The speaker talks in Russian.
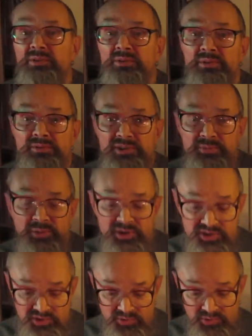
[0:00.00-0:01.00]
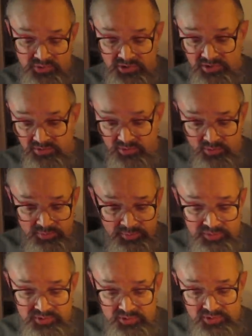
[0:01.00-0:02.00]
в депрессию. И группа
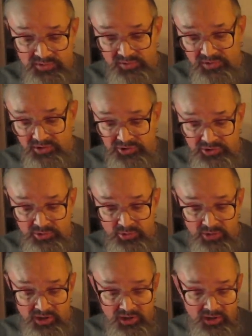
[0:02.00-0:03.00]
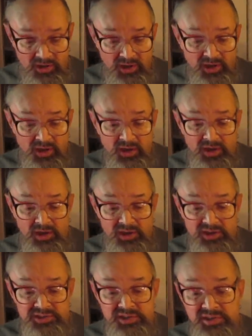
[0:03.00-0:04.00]
просуществовала недолго –
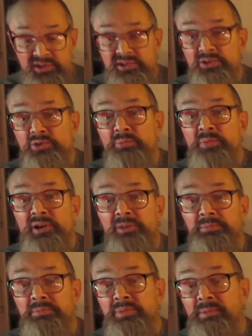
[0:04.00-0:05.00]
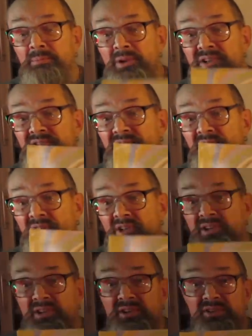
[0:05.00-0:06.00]
Хотя есть еще пара
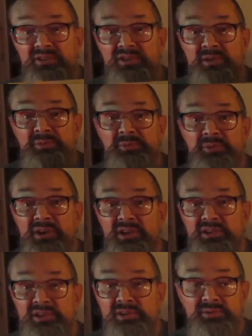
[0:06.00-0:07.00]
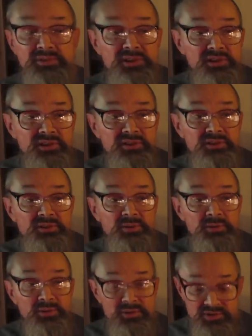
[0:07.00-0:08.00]
пластинок э, с записями концертов Дерек and
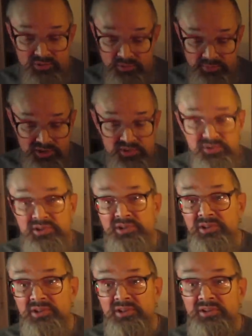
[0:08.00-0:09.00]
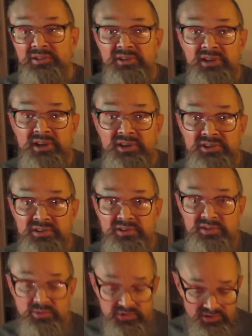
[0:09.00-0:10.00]
the но, по сути дела, это один
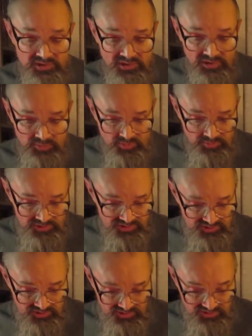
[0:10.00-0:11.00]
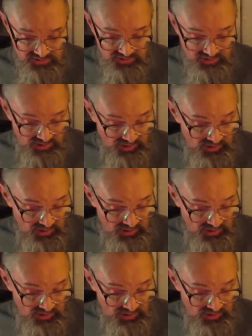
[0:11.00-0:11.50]
студийный альбом, один-единственный.